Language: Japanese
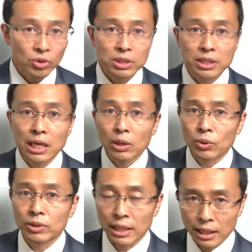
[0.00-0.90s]
うじゃない
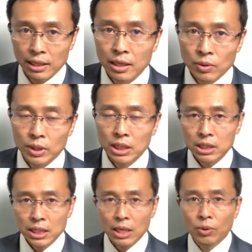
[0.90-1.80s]
本で
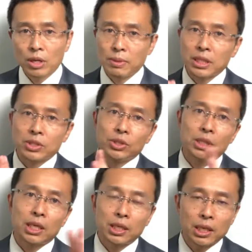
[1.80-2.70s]
私がこれまで
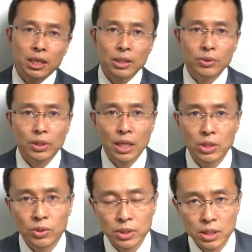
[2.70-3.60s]
17年間の慶
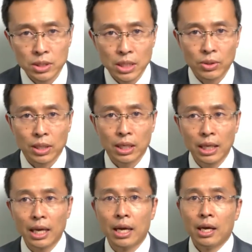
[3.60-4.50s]
長人生の中
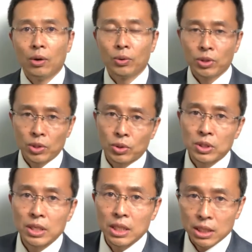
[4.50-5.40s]
で本当にお世
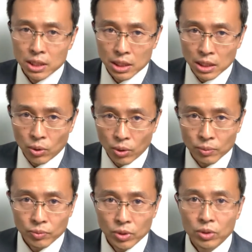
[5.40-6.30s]
話になってきた本っ
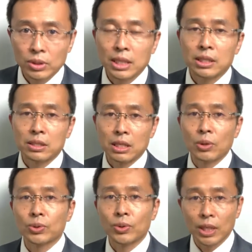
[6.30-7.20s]
ていうのを何冊か
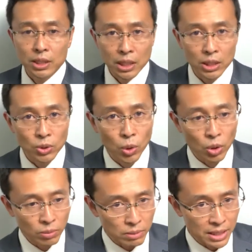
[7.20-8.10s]
ご紹介したいと
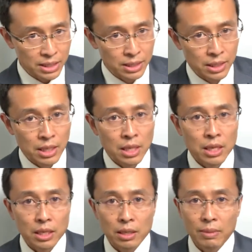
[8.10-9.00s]
思います。
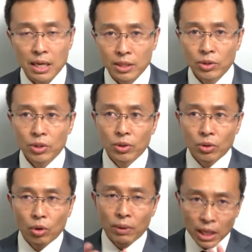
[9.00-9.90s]
えー、まあいろいろ
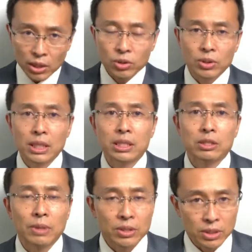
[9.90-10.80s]
細かく言うと何
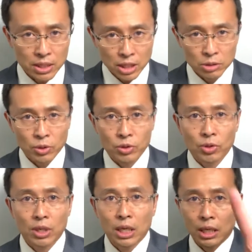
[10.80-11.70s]
冊もあるんですけどもそ
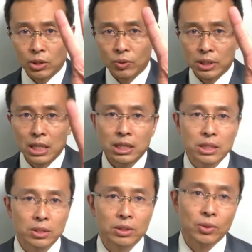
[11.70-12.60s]
の中から今日は3
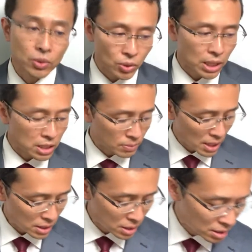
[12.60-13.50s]
冊ご紹介します。